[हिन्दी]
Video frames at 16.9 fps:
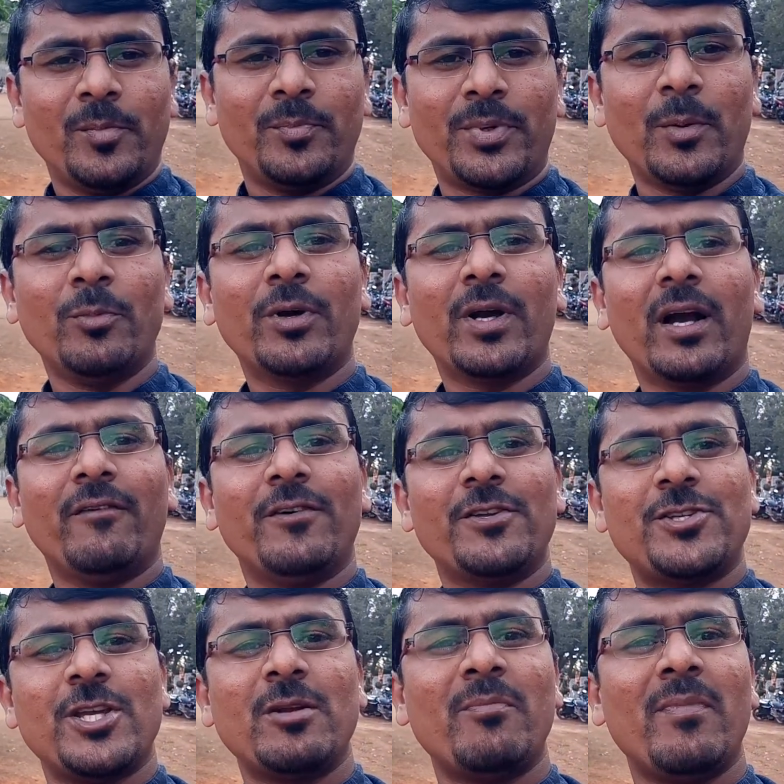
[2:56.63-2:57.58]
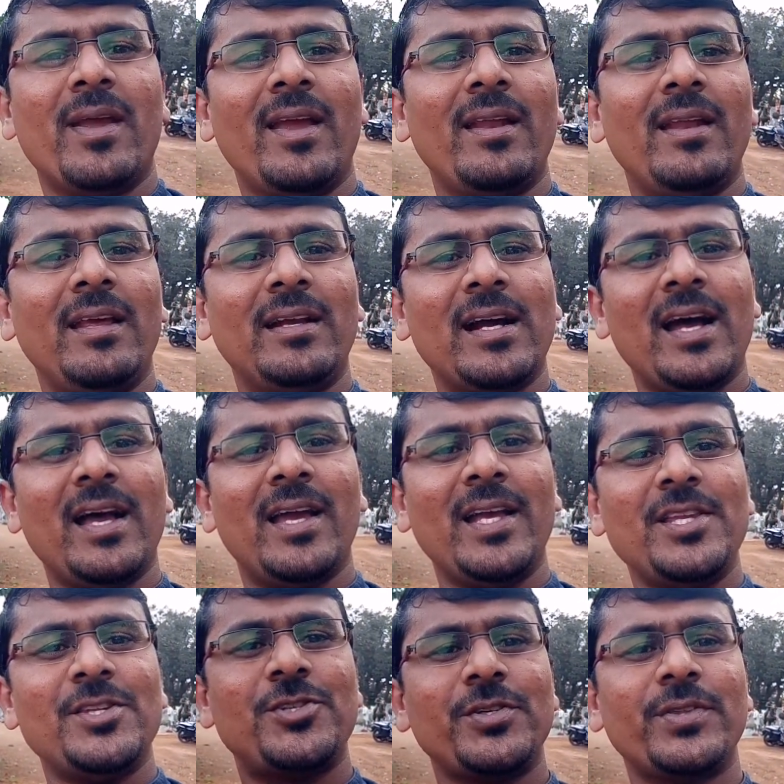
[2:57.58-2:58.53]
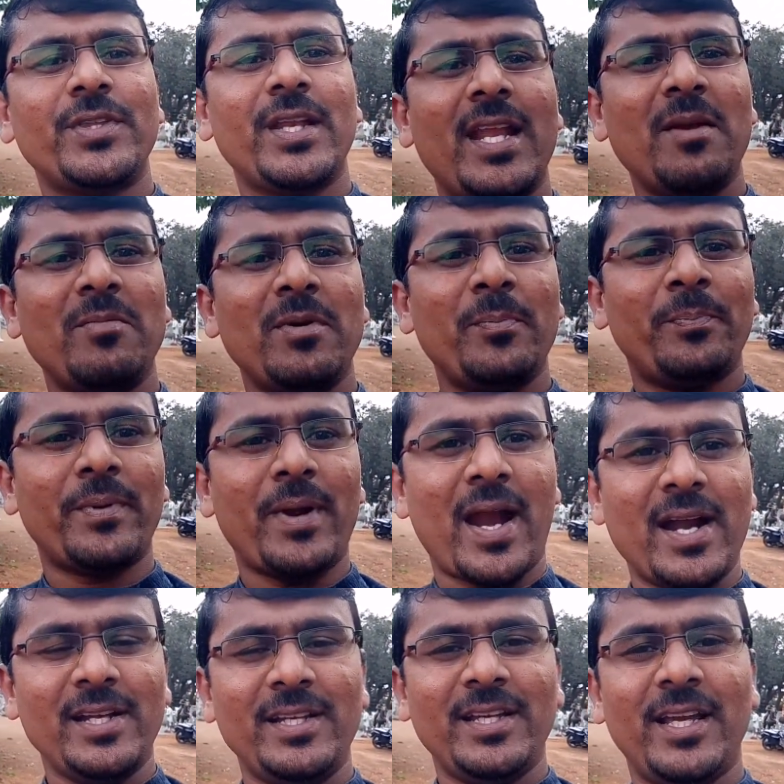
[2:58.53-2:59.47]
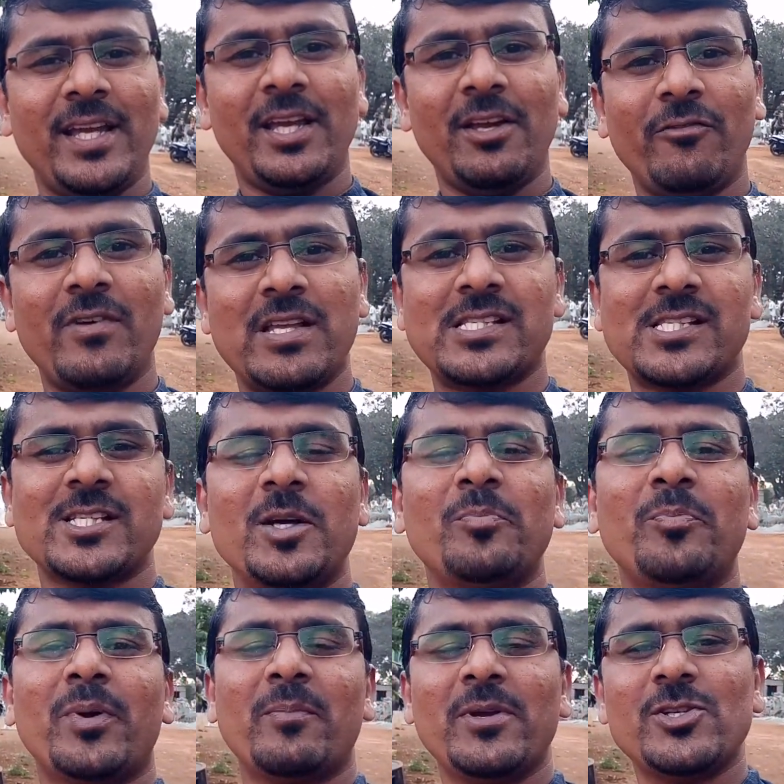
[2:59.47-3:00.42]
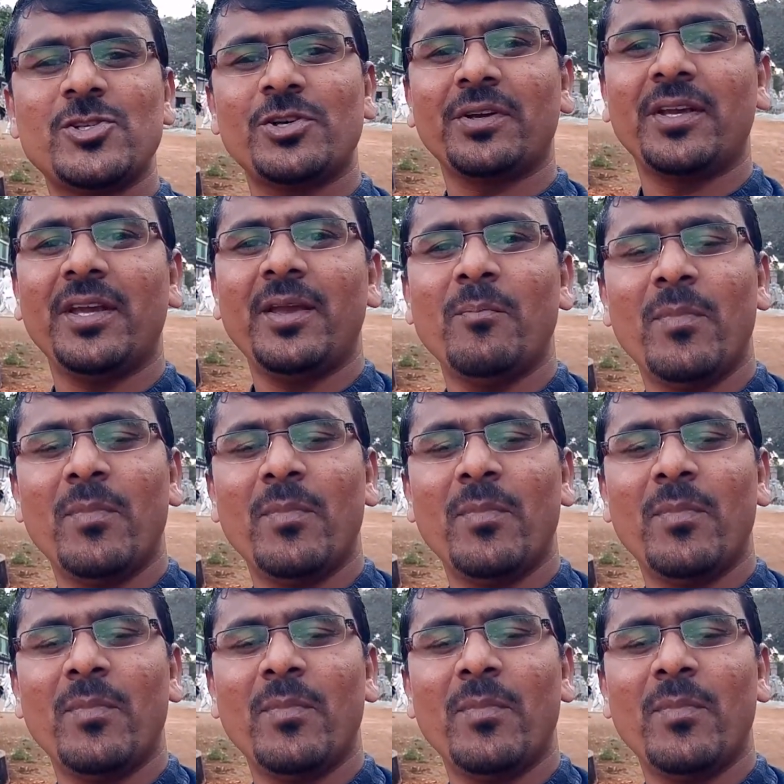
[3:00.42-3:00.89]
प्रभु का वचन में लिखा है जितने भी प्राणी हैं वे सब परमेश्वर की